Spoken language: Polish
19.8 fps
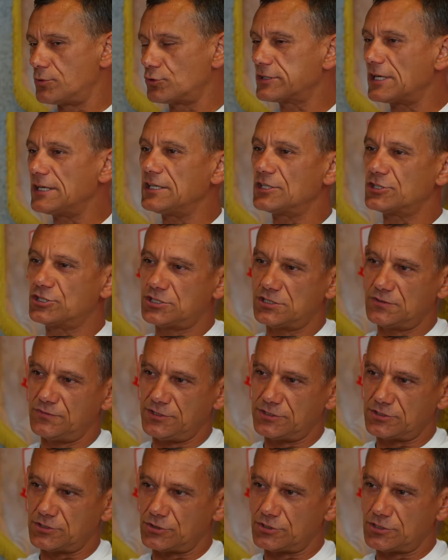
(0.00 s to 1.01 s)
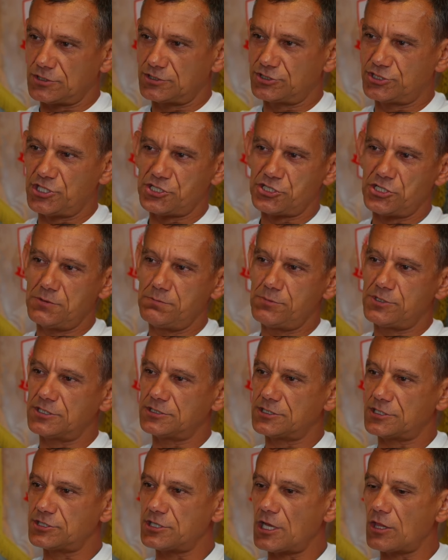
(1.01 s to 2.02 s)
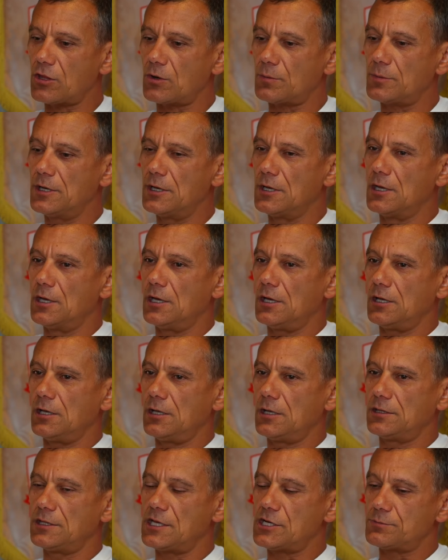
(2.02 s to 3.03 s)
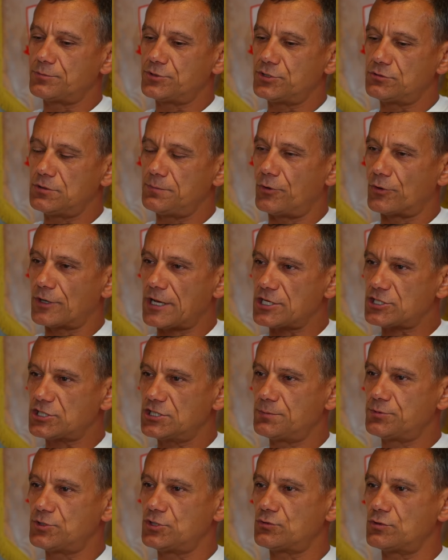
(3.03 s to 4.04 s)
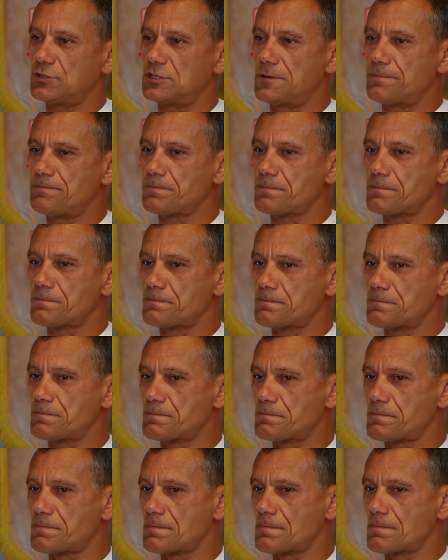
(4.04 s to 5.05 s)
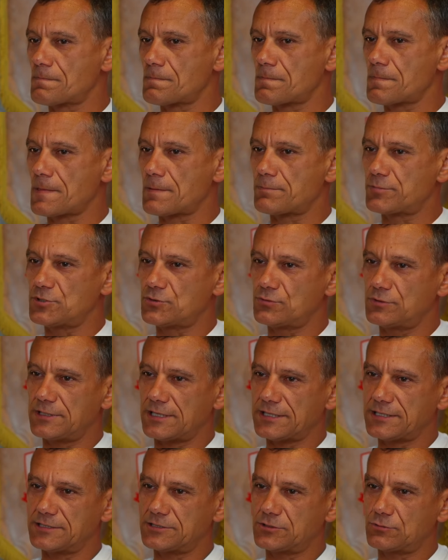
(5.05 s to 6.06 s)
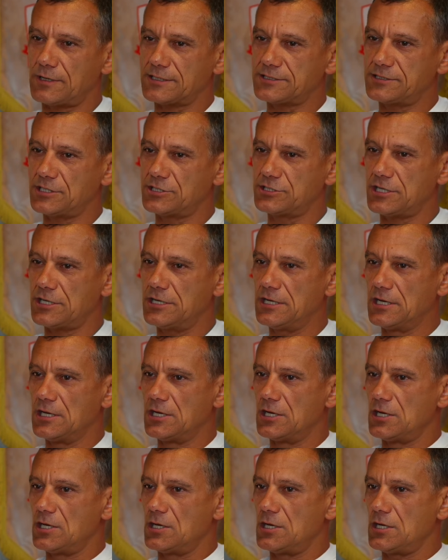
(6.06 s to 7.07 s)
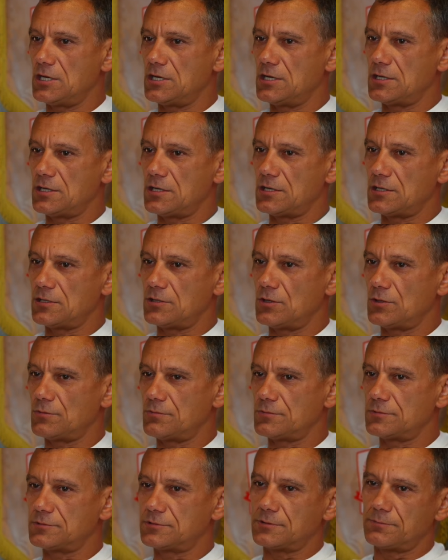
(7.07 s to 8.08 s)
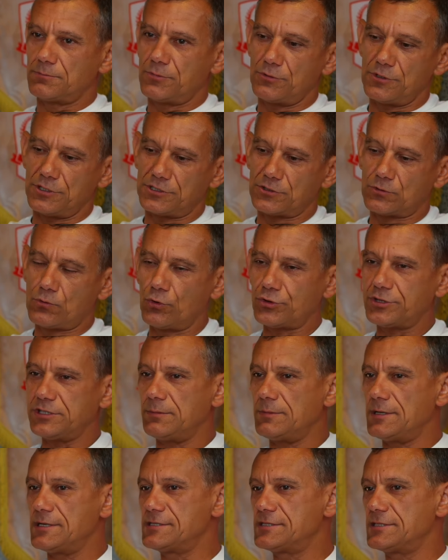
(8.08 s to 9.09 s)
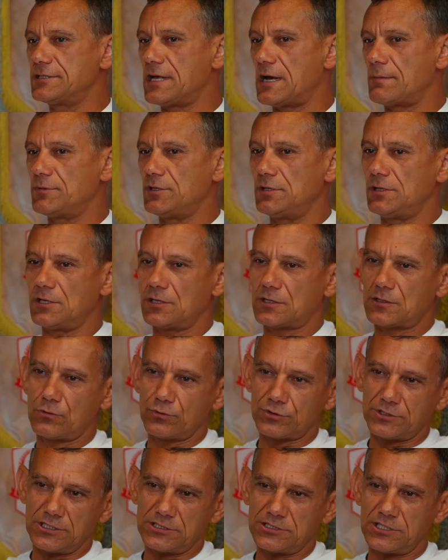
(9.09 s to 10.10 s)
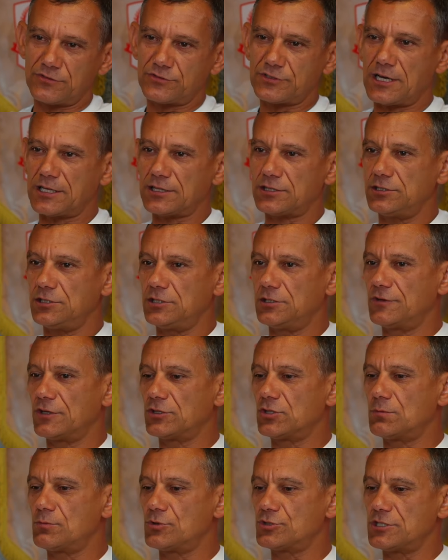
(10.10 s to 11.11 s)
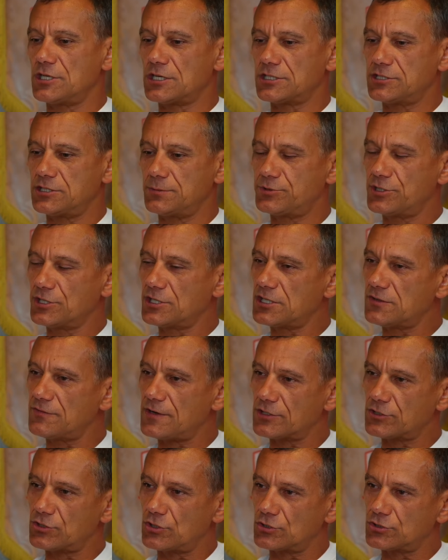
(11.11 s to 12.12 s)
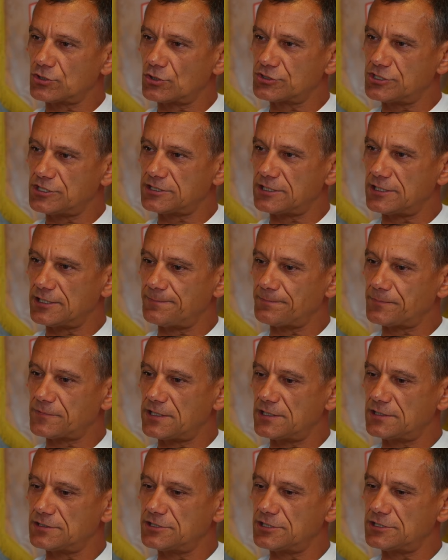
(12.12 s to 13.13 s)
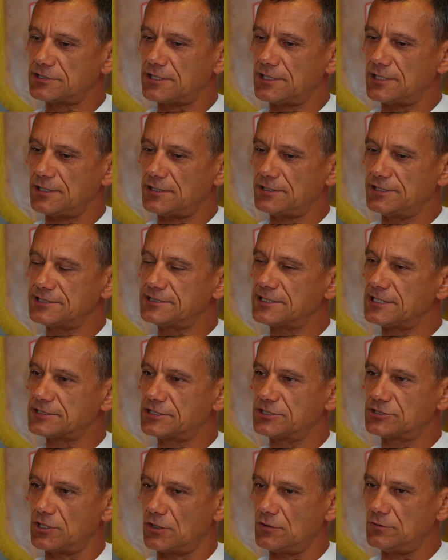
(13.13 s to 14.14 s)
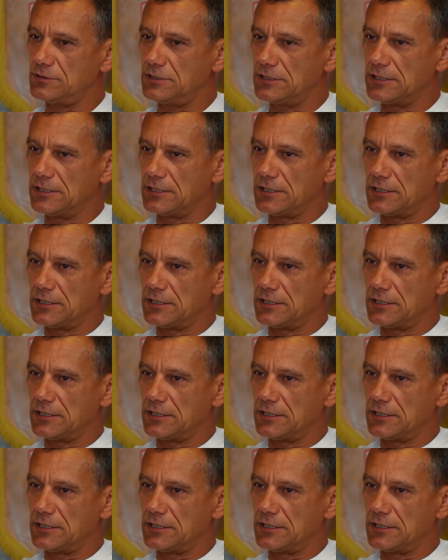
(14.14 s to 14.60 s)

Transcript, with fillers: brutalna rzeczywistość. Zderzyliśmy się ze ścianą, e, na, przyszły porażki, przyszły, mm, przyszły takie sytuacje, gdzie e, no, były kłótnie między nami, kłótnie gdzieś w szatni. Wiadomo, że jak się przegrywa, to, to gdzieś, te, te gdzieś te niesnaski są.